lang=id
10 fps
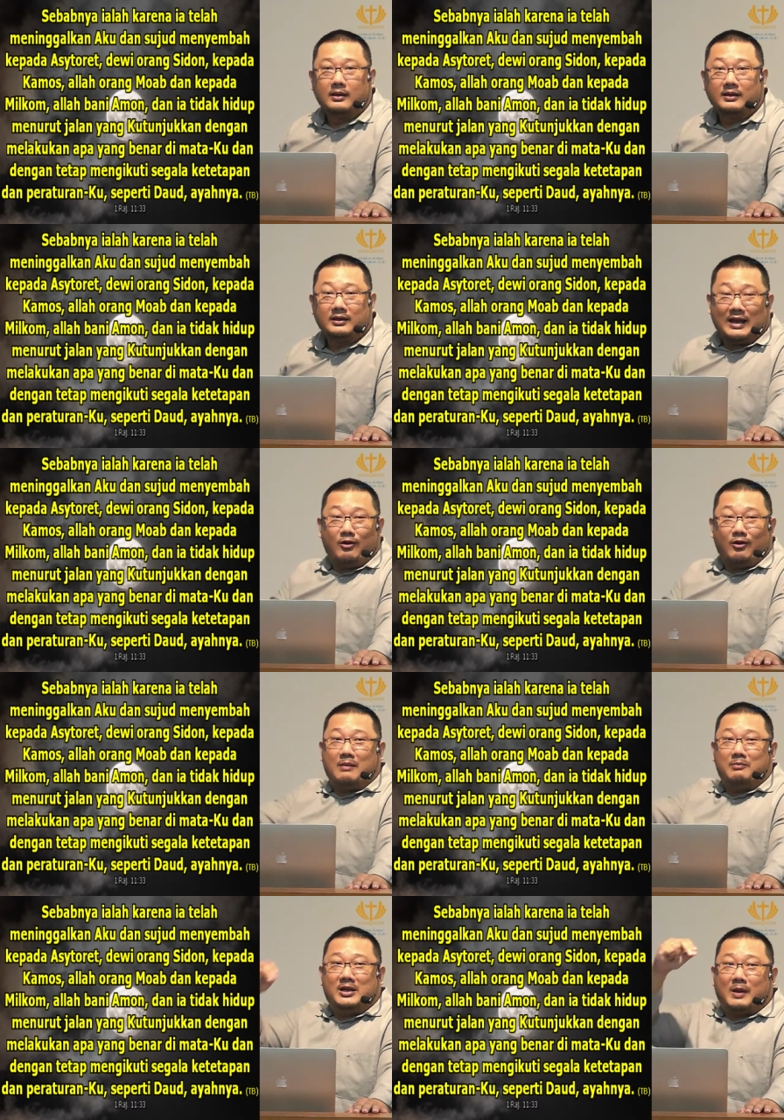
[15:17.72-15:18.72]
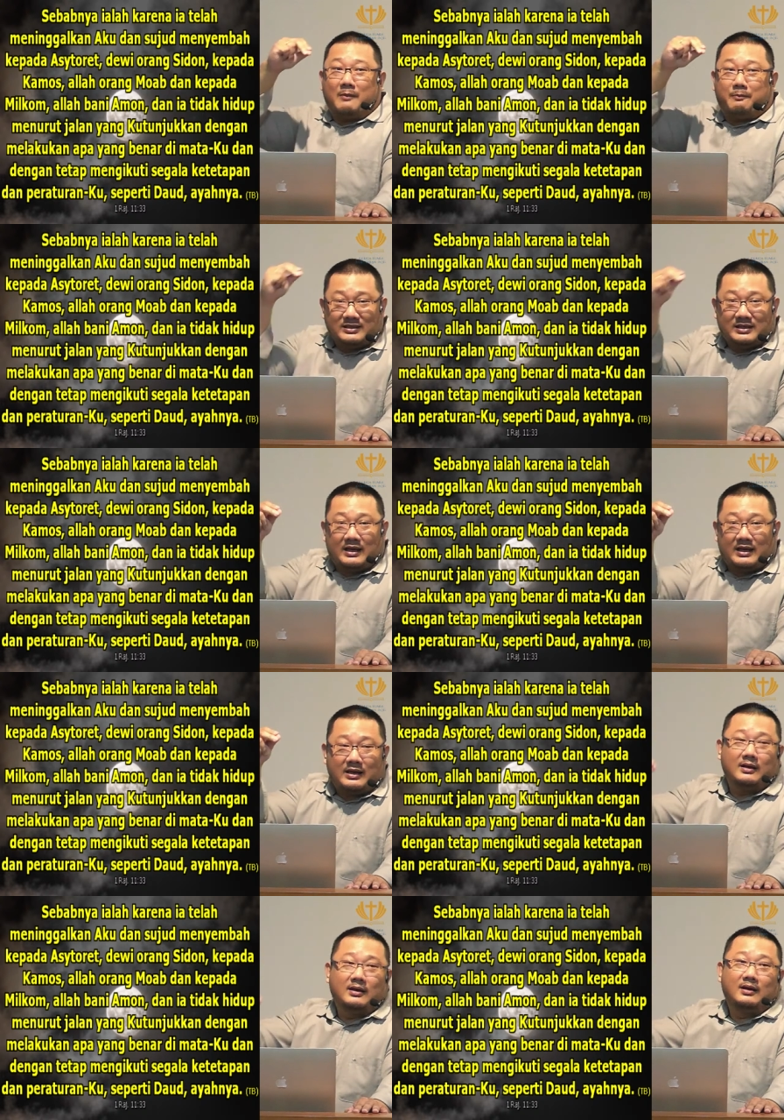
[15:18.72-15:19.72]
Kalau tidak melihat bapaknya,
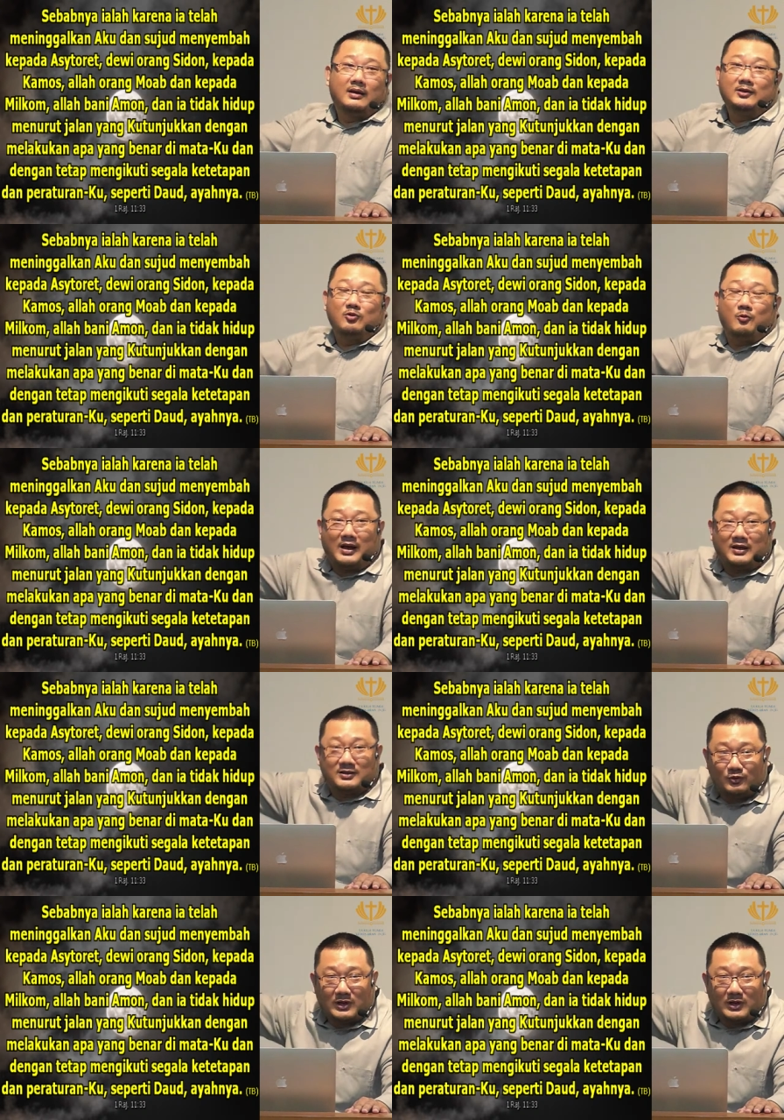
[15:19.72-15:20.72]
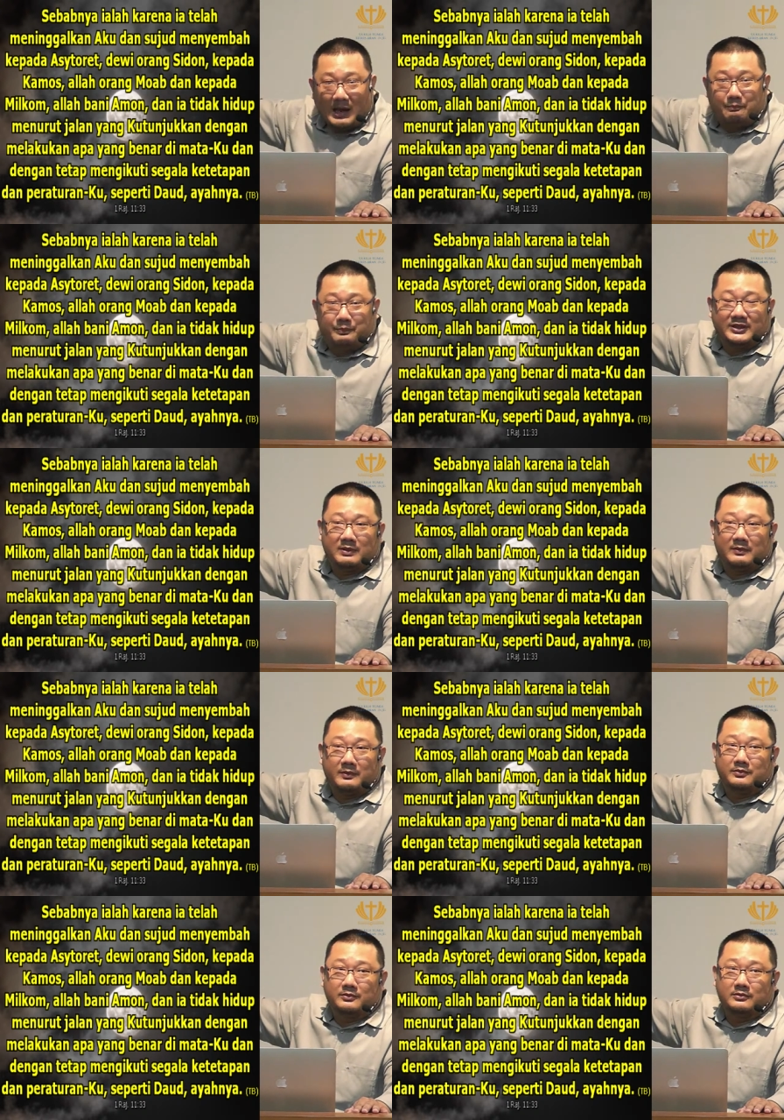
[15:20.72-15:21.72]
itu bangsa sudah habis Bapak
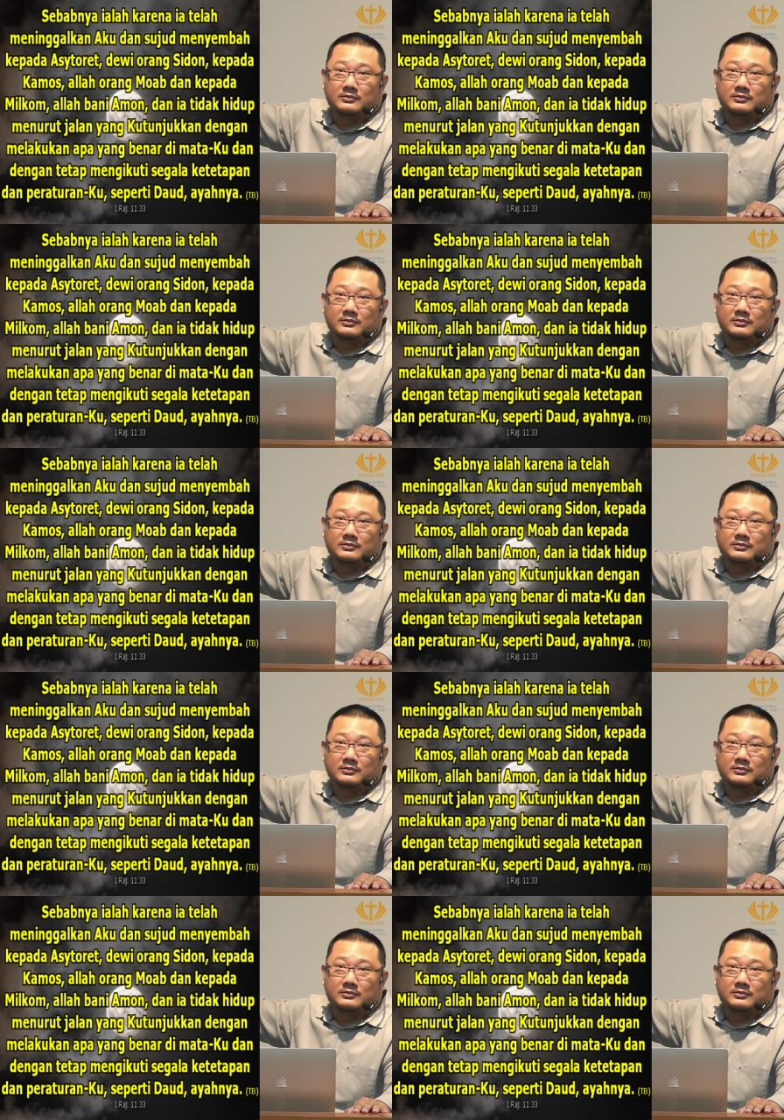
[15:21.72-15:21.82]
Ibu.